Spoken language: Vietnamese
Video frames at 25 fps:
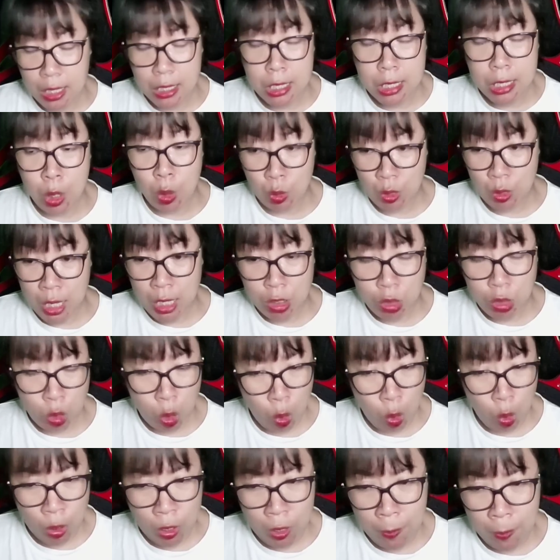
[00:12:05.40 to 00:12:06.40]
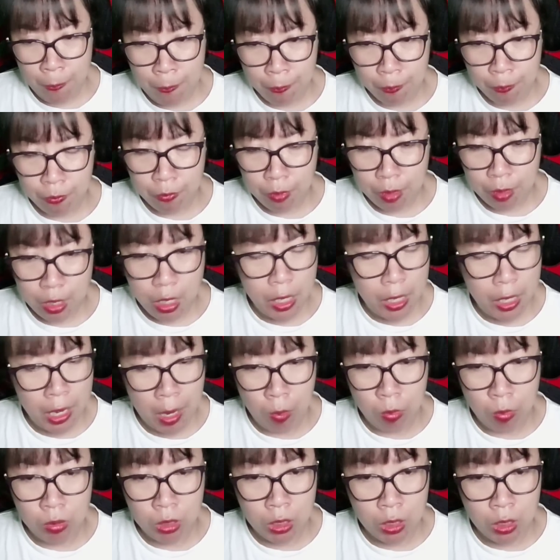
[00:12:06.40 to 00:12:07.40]
nhiều rắc rối. Nhưng
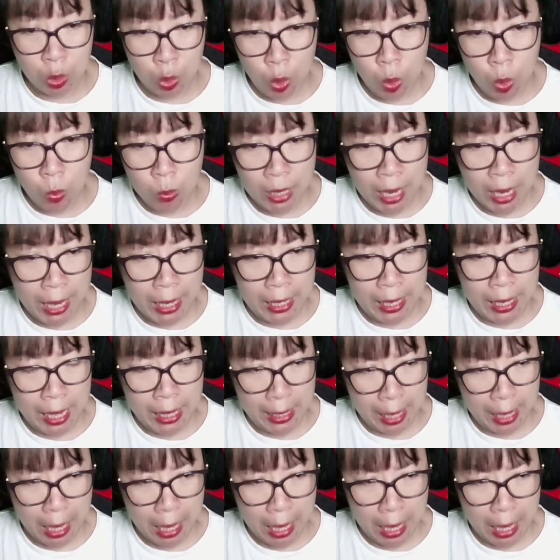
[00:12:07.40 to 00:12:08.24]
Long Tử lúc này lại